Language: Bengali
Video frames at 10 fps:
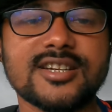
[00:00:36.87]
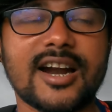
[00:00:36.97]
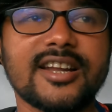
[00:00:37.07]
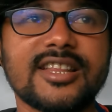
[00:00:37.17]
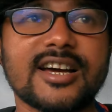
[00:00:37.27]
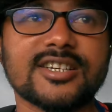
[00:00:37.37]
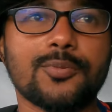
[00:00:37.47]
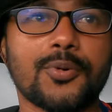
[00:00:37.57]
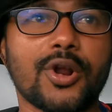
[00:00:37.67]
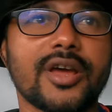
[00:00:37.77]
জার্নিতে আসার
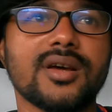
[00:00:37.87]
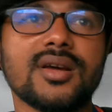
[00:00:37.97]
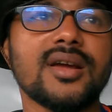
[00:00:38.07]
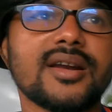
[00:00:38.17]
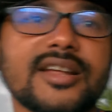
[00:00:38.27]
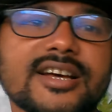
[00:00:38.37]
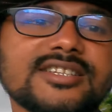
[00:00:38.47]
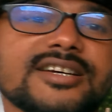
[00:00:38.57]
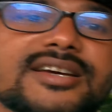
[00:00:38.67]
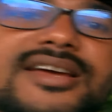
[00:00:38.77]
পরে ঠিক
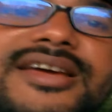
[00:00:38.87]
আছে